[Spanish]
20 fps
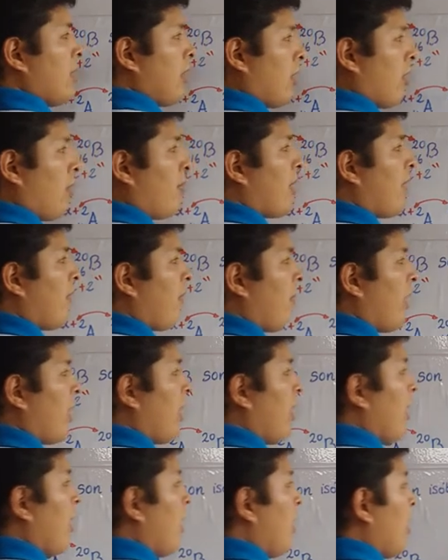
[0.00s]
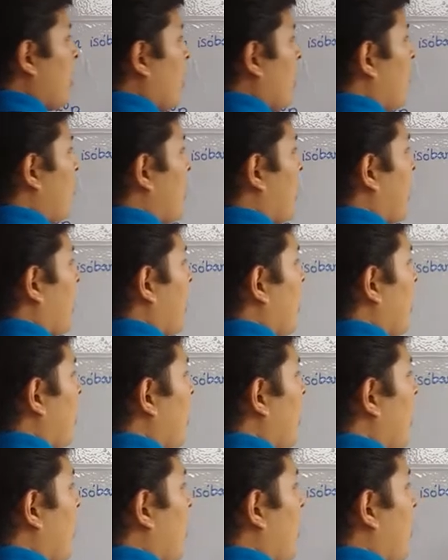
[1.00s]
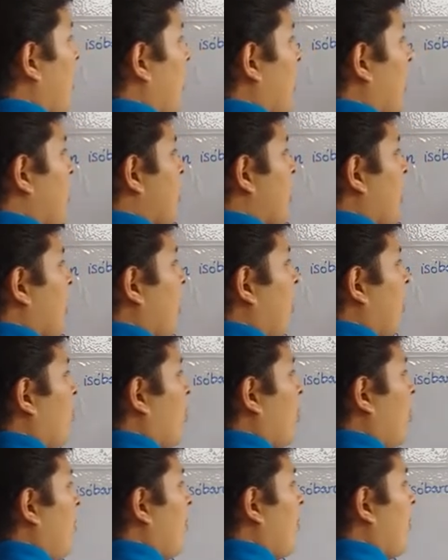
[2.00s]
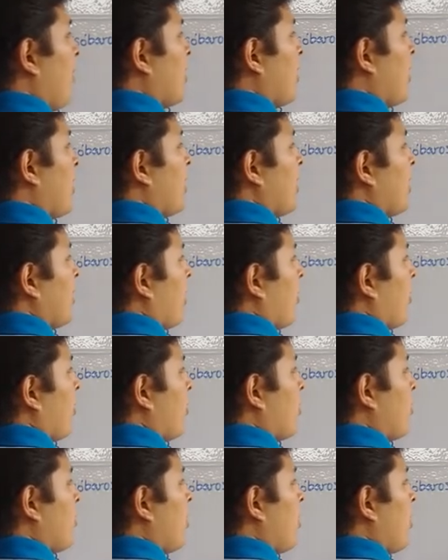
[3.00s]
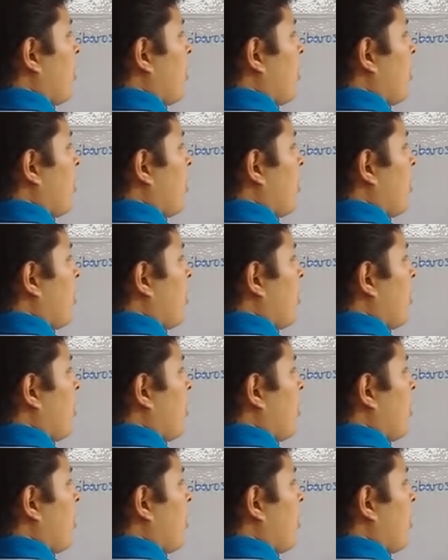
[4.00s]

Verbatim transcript: saco por afuera y me queda el Z1 más el Z2.